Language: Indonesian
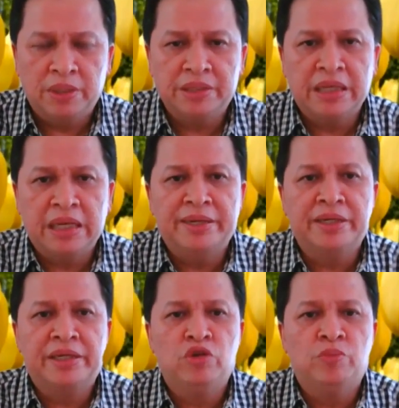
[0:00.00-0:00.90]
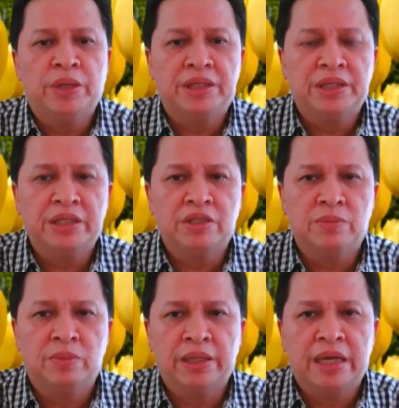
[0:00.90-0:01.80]
perjalanan kehidupan kita
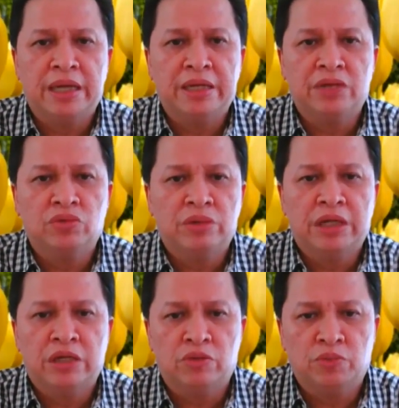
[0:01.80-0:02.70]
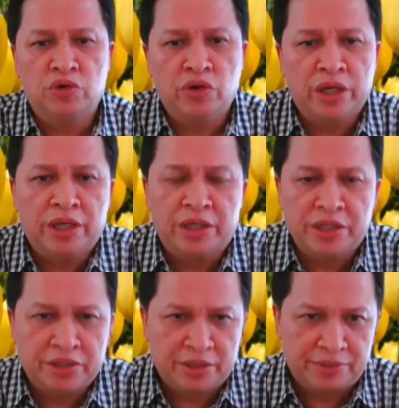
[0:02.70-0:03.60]
sebagai anak Tuhan ataupun orang
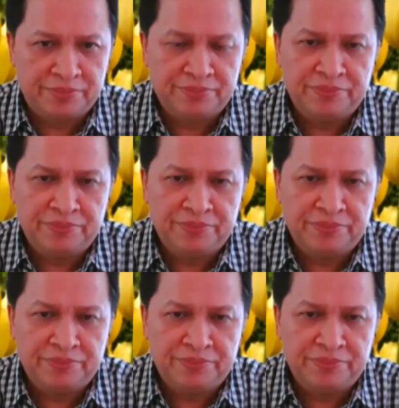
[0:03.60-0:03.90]
Kristen.